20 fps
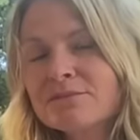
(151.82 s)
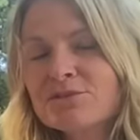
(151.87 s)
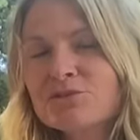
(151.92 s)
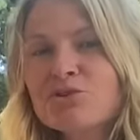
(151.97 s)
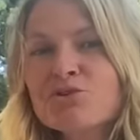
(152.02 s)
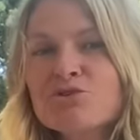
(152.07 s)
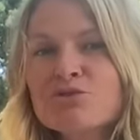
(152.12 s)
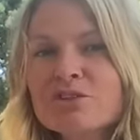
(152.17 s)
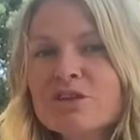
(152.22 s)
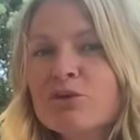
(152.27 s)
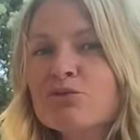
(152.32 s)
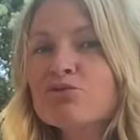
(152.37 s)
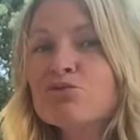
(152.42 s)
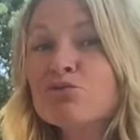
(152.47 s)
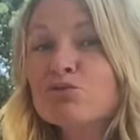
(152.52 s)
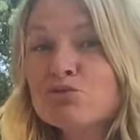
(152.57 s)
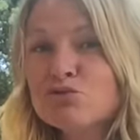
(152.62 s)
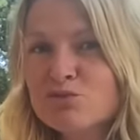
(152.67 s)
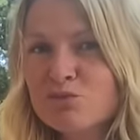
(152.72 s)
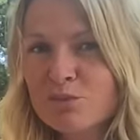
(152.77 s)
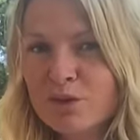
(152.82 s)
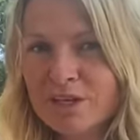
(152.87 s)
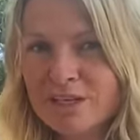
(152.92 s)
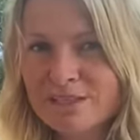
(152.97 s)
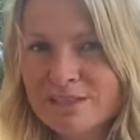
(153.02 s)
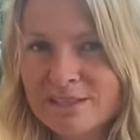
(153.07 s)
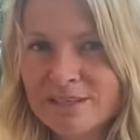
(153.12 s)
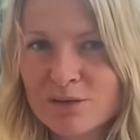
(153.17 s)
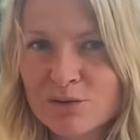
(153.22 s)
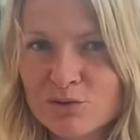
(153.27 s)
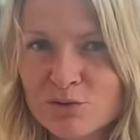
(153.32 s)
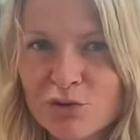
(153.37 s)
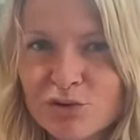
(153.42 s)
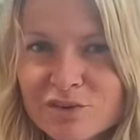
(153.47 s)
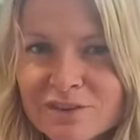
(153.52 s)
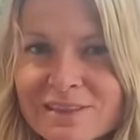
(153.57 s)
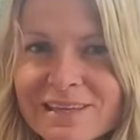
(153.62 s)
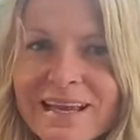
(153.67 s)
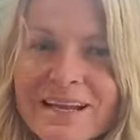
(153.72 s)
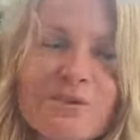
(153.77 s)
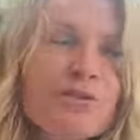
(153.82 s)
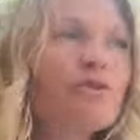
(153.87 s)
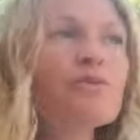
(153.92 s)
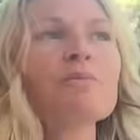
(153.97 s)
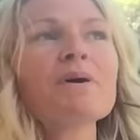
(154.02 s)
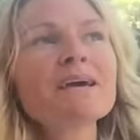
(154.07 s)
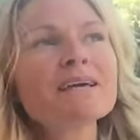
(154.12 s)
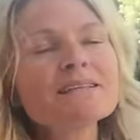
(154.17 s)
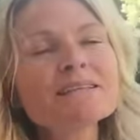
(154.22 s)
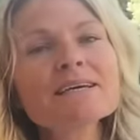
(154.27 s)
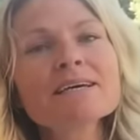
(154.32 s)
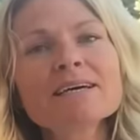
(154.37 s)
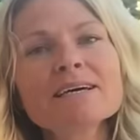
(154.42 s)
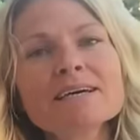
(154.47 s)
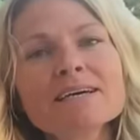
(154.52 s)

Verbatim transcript: je reconnais en toute humilité que dans tel domaine,